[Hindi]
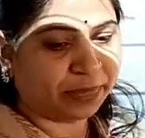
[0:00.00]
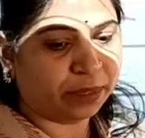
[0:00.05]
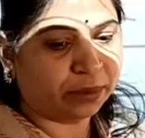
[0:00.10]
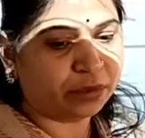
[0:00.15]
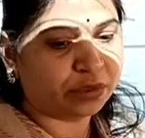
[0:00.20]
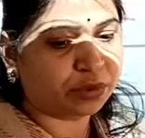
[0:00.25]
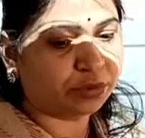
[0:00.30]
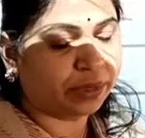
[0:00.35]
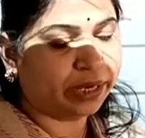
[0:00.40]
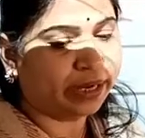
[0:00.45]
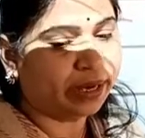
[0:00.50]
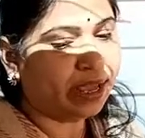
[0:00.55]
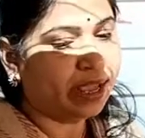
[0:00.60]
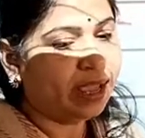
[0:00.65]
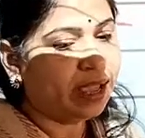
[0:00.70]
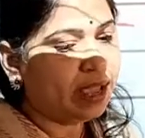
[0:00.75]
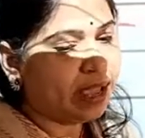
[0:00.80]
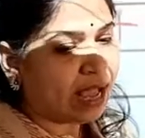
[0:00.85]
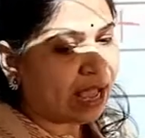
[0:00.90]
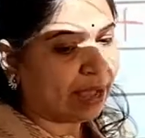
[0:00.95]
तो
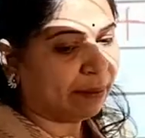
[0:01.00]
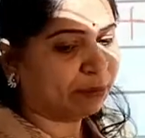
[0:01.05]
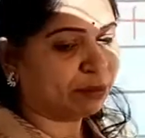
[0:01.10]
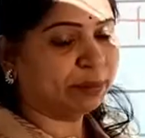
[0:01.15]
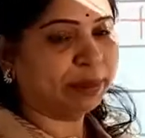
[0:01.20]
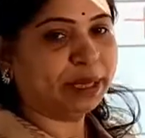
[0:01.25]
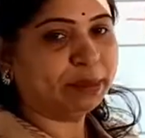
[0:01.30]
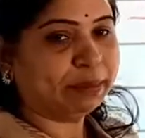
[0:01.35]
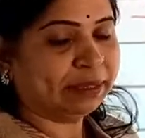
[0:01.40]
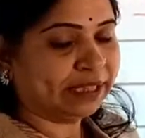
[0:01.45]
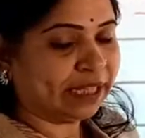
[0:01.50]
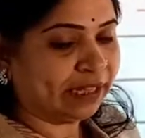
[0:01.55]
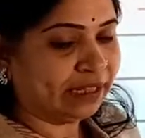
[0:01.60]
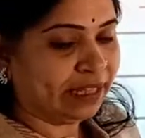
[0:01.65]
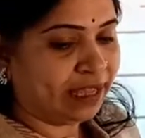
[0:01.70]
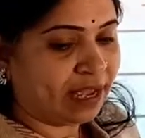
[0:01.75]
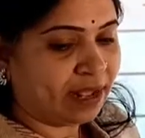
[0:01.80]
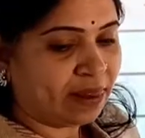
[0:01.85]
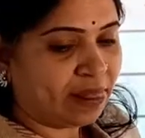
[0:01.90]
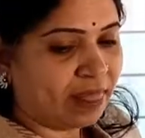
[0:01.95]
स्टूडेंट आपको मैंने बता
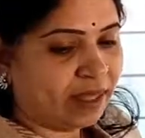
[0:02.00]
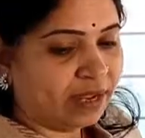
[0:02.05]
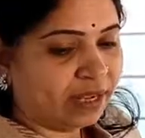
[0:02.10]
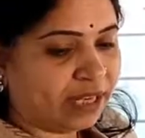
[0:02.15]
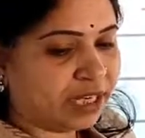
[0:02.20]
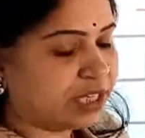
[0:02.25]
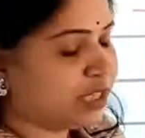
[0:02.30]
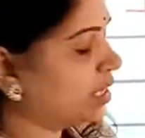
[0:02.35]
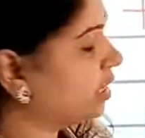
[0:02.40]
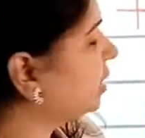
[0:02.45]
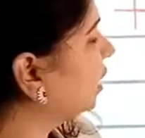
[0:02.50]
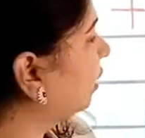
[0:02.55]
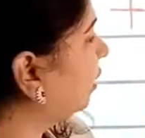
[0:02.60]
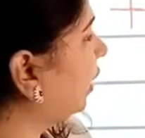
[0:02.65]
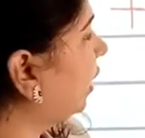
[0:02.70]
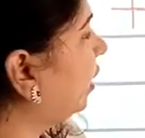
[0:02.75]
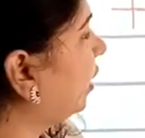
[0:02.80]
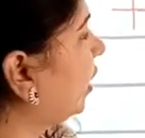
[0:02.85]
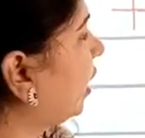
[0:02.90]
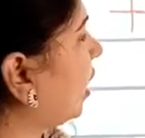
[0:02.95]
दिया कि
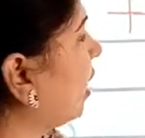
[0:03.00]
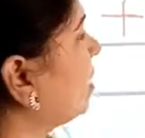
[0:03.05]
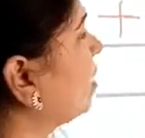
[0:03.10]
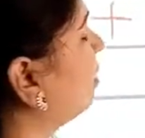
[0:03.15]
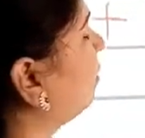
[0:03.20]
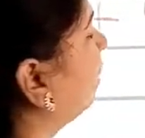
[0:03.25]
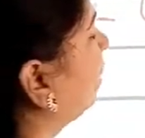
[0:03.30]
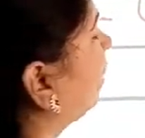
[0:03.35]
क्षत्रिय का कैसे